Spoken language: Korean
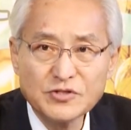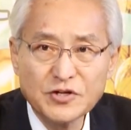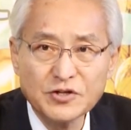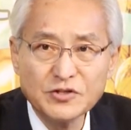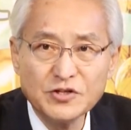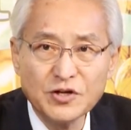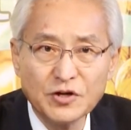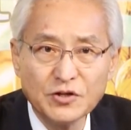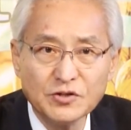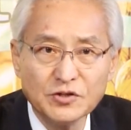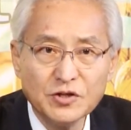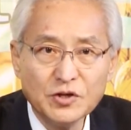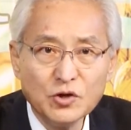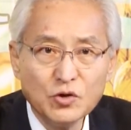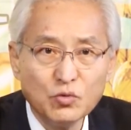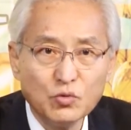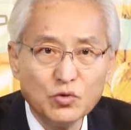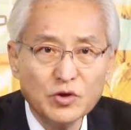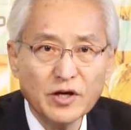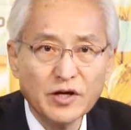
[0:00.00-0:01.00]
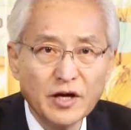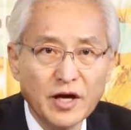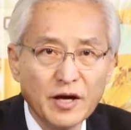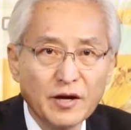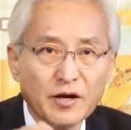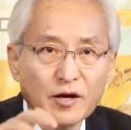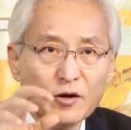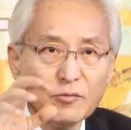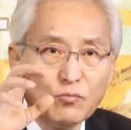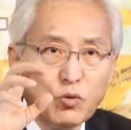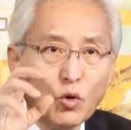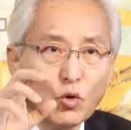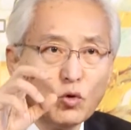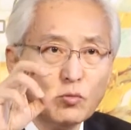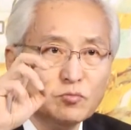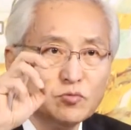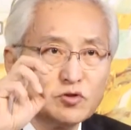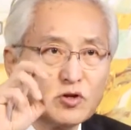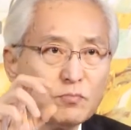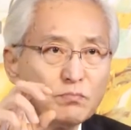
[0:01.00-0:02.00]
성령은 우리에게
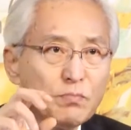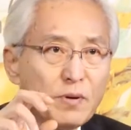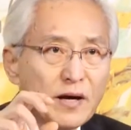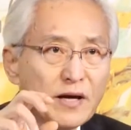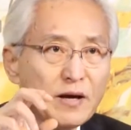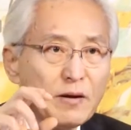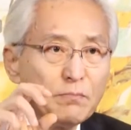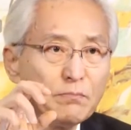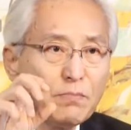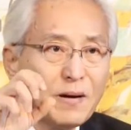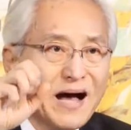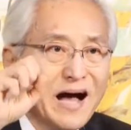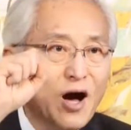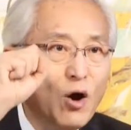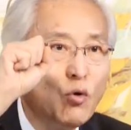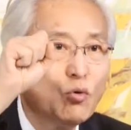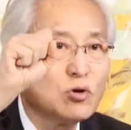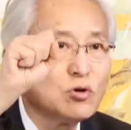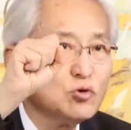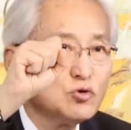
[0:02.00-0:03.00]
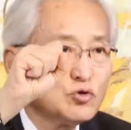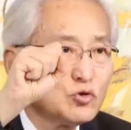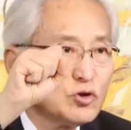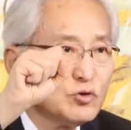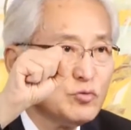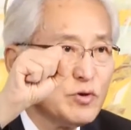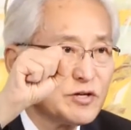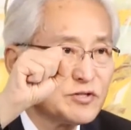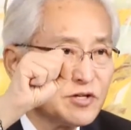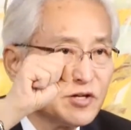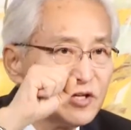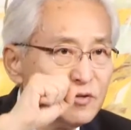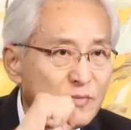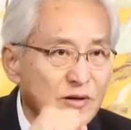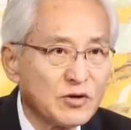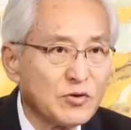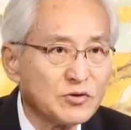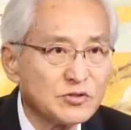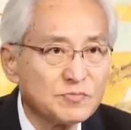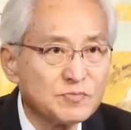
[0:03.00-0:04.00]
복음 전파의 파워를 주기 위해서
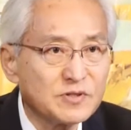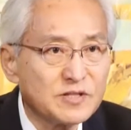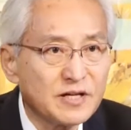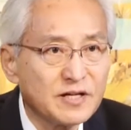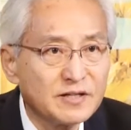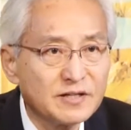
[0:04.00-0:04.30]
임하는 것입니다.